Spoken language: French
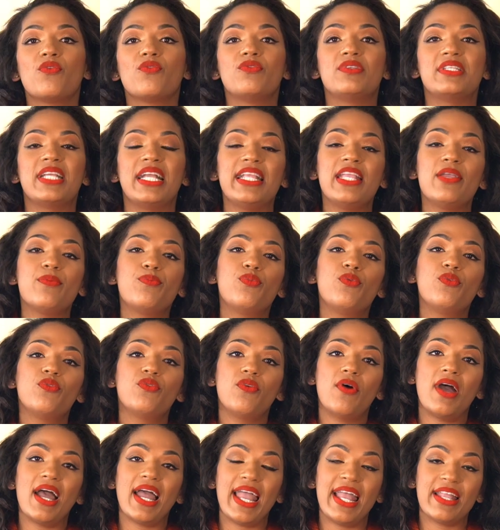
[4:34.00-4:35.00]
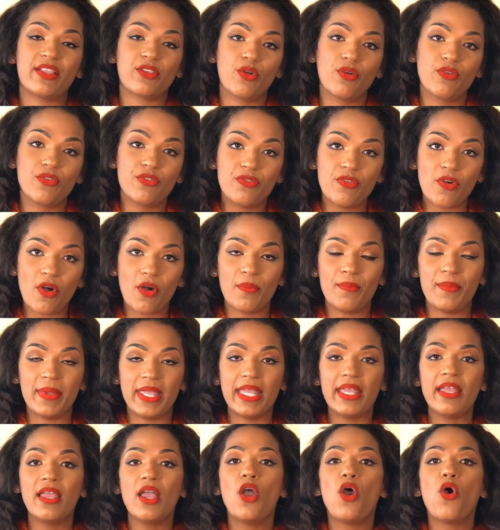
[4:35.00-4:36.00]
vous allez pouvoir être
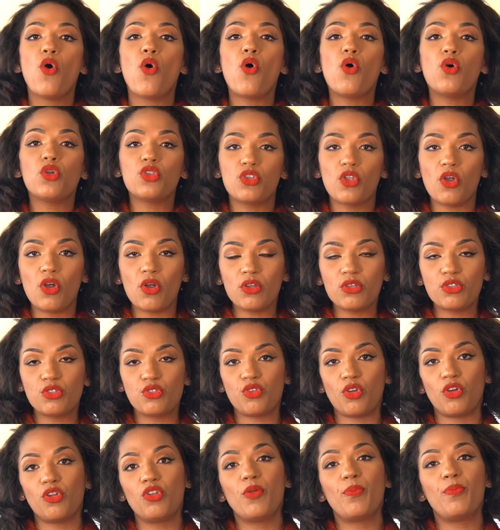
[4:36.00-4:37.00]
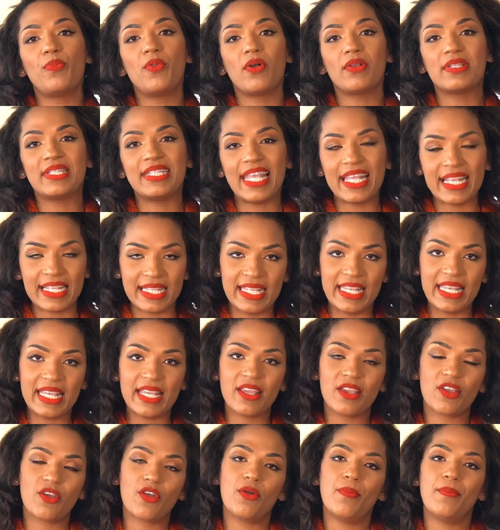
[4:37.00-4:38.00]
formé autant sur le plan
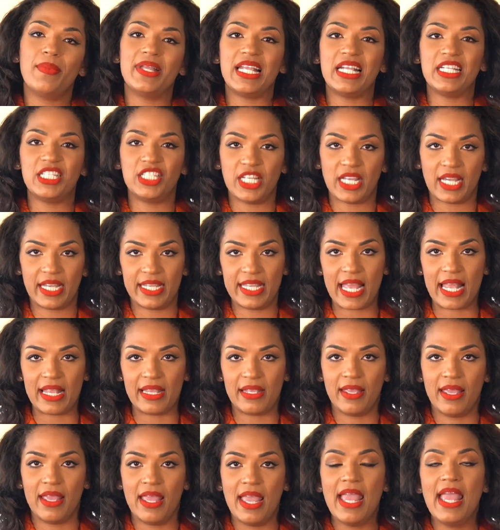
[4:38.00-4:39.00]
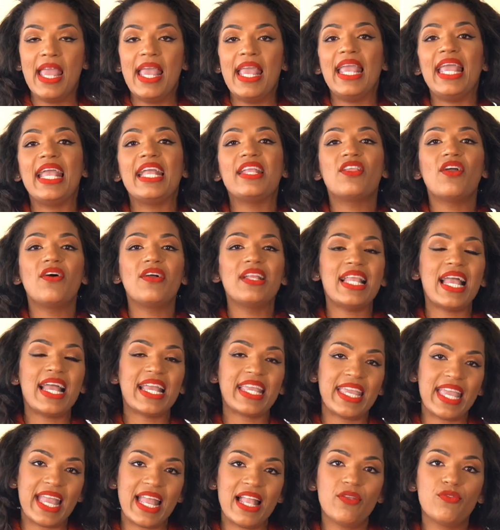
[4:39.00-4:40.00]
technique que managérial et dans
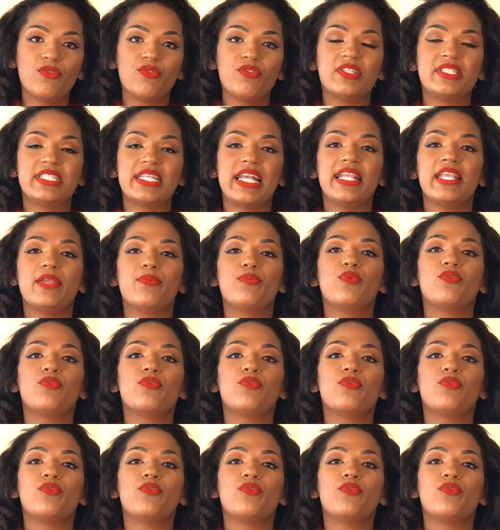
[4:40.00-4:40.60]
laquelle vous allez